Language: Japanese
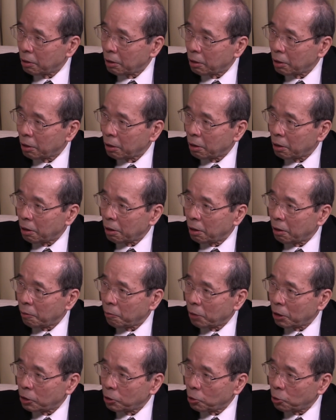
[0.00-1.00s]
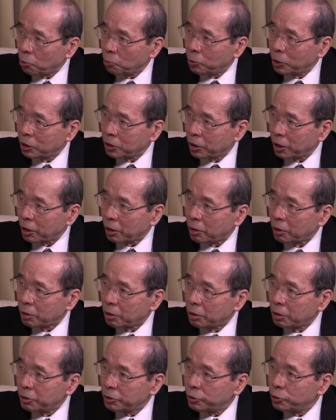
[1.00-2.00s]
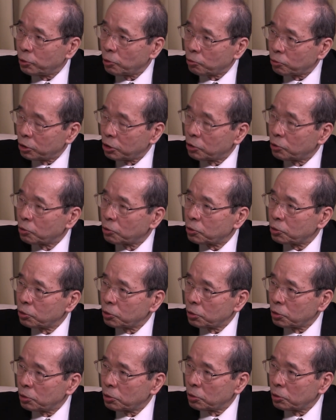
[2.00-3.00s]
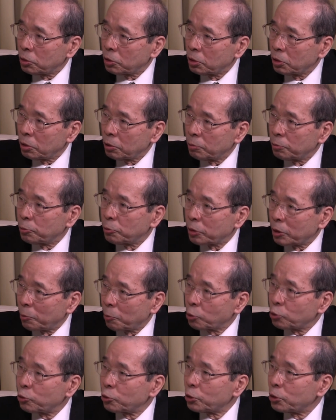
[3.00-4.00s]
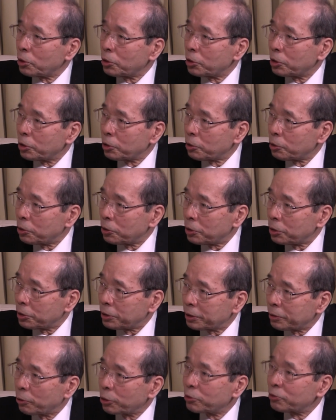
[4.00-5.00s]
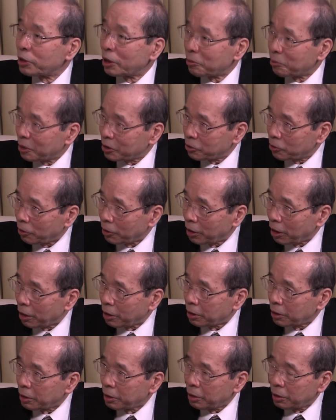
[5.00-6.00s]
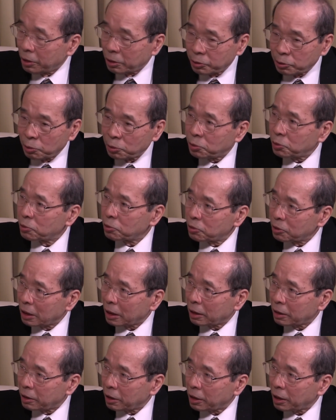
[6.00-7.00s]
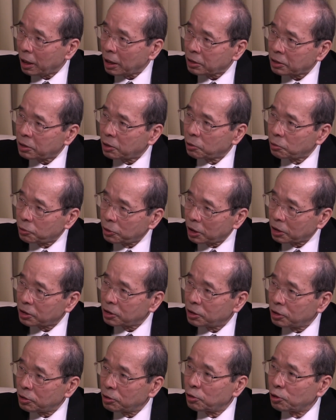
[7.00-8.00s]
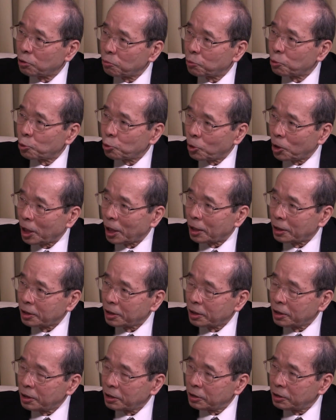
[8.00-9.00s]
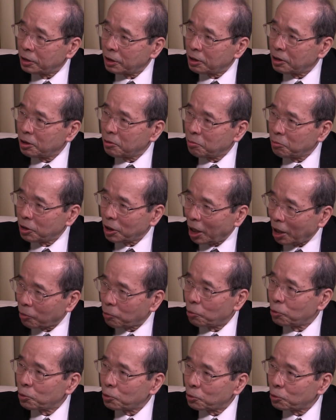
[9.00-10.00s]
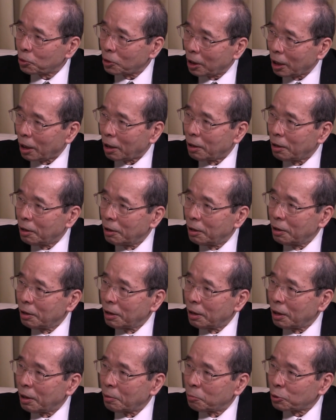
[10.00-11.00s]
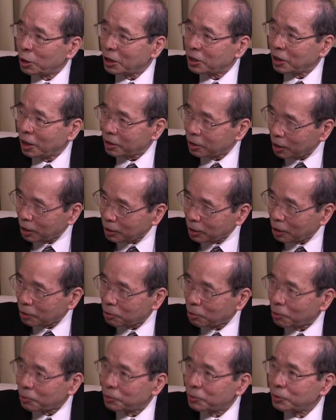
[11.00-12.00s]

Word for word: えー、まあいろいろ面で中国に依存する部分がもっと大きくなりますよね。そうする中でかつての歴史っていうものは自然人民のあこういうことが、え昔あったんだと